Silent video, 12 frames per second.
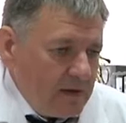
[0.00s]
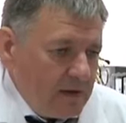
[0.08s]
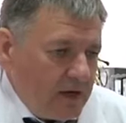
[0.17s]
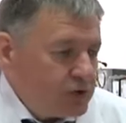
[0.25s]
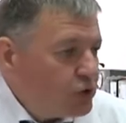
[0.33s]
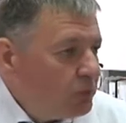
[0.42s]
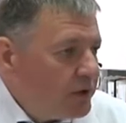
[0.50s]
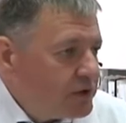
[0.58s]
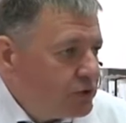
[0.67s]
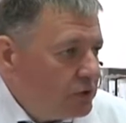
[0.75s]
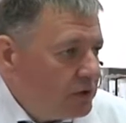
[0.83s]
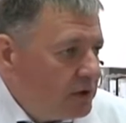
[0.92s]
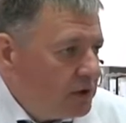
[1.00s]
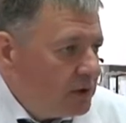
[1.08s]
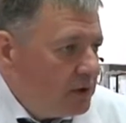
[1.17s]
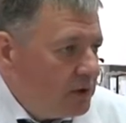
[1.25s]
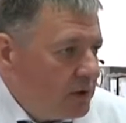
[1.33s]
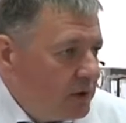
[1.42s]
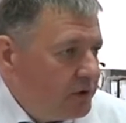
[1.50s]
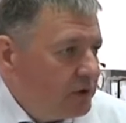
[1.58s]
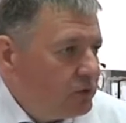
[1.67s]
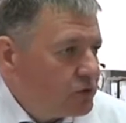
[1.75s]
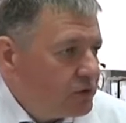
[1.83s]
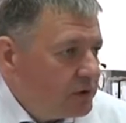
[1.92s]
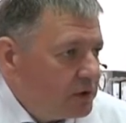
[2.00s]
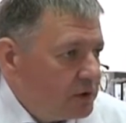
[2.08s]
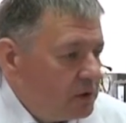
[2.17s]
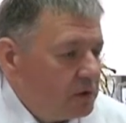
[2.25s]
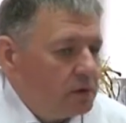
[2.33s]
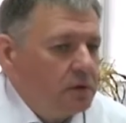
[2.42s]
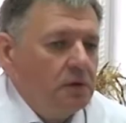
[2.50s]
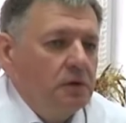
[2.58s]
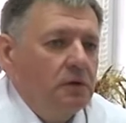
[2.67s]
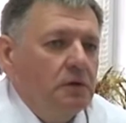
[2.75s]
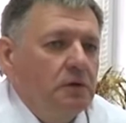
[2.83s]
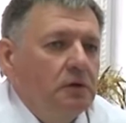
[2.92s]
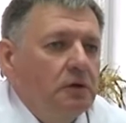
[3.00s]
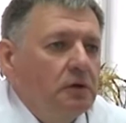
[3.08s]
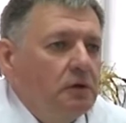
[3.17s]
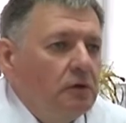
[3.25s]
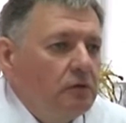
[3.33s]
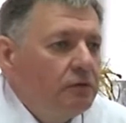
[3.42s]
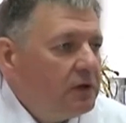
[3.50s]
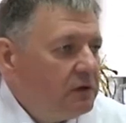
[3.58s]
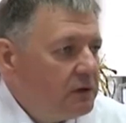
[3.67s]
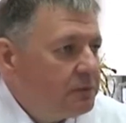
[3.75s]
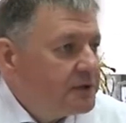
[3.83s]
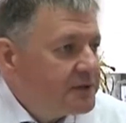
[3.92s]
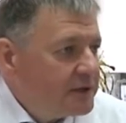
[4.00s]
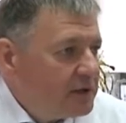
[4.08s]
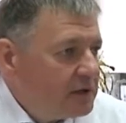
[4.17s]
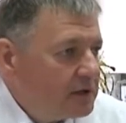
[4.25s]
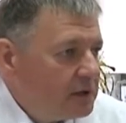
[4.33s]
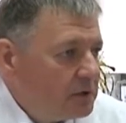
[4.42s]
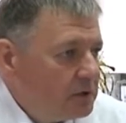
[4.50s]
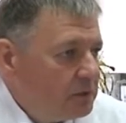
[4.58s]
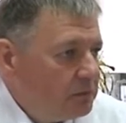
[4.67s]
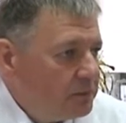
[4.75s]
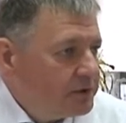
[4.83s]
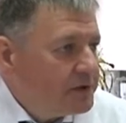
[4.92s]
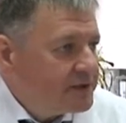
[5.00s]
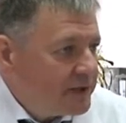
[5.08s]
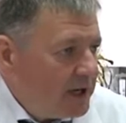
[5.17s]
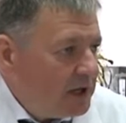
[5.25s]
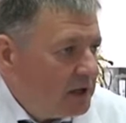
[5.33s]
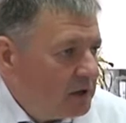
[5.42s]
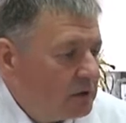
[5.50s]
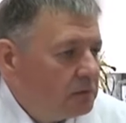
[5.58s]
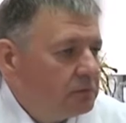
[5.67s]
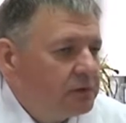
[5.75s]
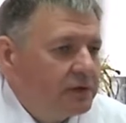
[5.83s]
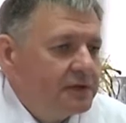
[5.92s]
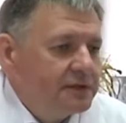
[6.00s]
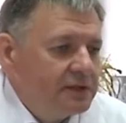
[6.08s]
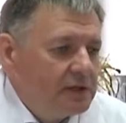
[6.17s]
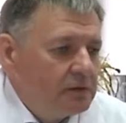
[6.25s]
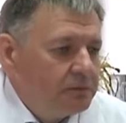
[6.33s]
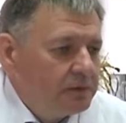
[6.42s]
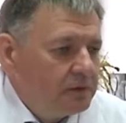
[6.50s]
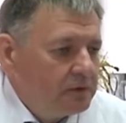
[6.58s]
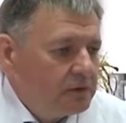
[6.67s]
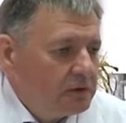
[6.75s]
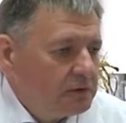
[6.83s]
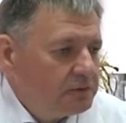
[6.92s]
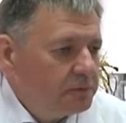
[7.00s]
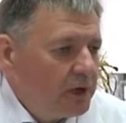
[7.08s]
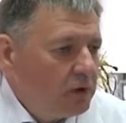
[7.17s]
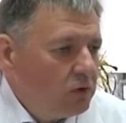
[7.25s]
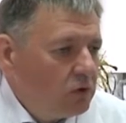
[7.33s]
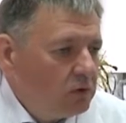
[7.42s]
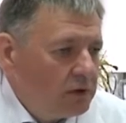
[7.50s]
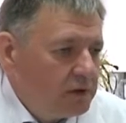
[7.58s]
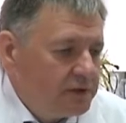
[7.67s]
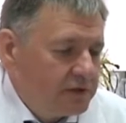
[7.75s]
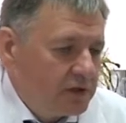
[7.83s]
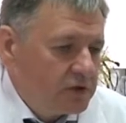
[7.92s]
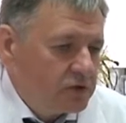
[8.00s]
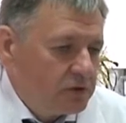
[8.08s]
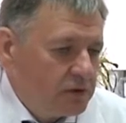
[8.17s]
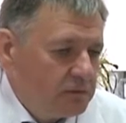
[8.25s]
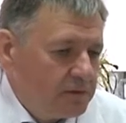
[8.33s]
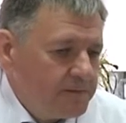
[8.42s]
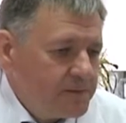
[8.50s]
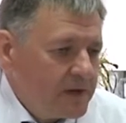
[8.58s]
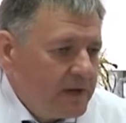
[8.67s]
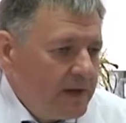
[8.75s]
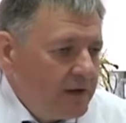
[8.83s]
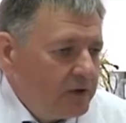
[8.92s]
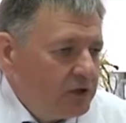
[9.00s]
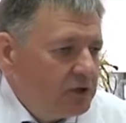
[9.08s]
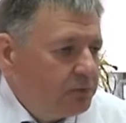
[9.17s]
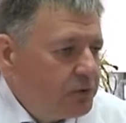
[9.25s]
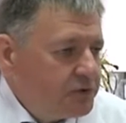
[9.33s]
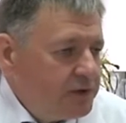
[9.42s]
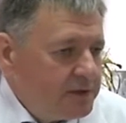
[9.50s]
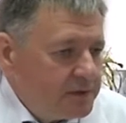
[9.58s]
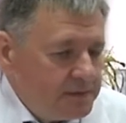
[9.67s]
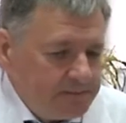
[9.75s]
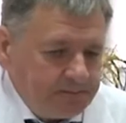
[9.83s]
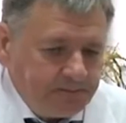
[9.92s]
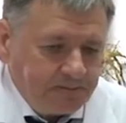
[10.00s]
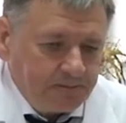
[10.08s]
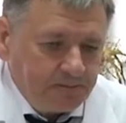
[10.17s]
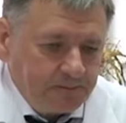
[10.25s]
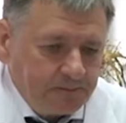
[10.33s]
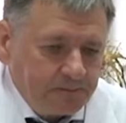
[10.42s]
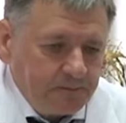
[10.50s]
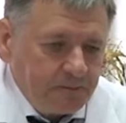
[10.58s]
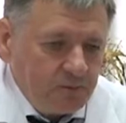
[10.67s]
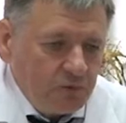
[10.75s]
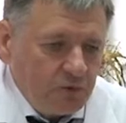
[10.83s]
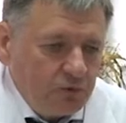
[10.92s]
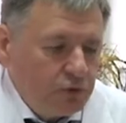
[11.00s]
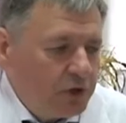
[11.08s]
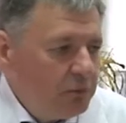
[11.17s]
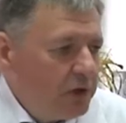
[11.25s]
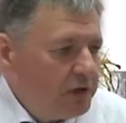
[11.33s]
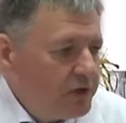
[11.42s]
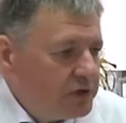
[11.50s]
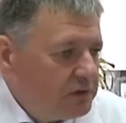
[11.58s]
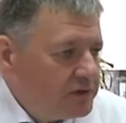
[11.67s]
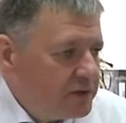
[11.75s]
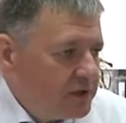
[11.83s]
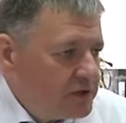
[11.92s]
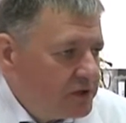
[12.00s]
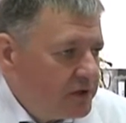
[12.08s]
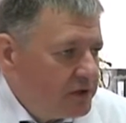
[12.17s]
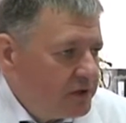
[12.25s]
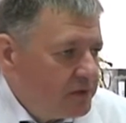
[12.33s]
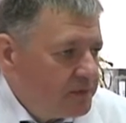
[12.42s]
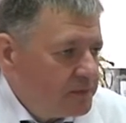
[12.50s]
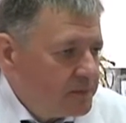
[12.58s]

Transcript: особая зона, где нужно выявить пациента потенциально, потенци... Э, больного и зараженного – не допустить внутрибольничного заражения.